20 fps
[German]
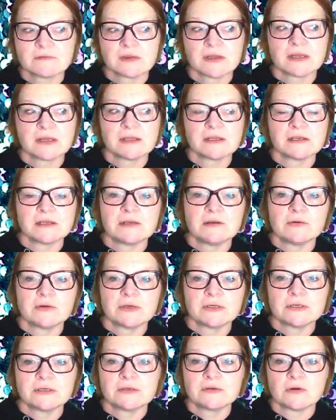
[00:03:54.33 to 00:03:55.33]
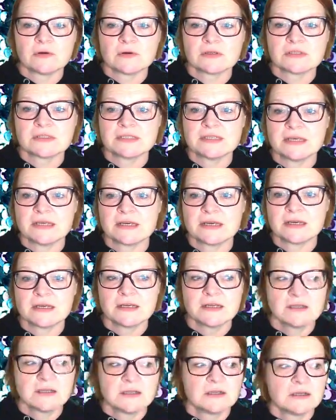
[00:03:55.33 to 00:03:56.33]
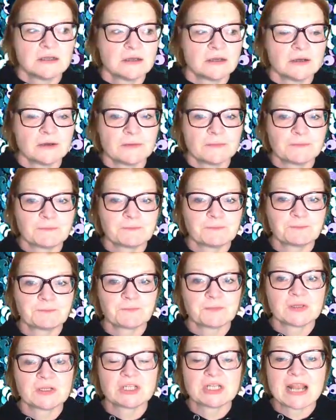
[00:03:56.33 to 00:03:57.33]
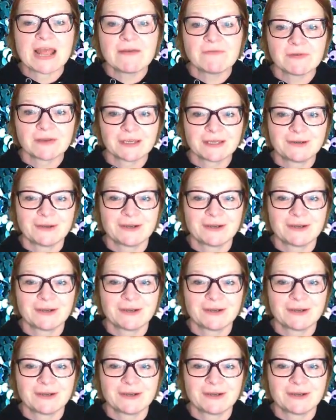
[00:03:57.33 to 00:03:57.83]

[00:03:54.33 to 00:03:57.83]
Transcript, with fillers: weil die Leute doch sehr ähm, schläfrig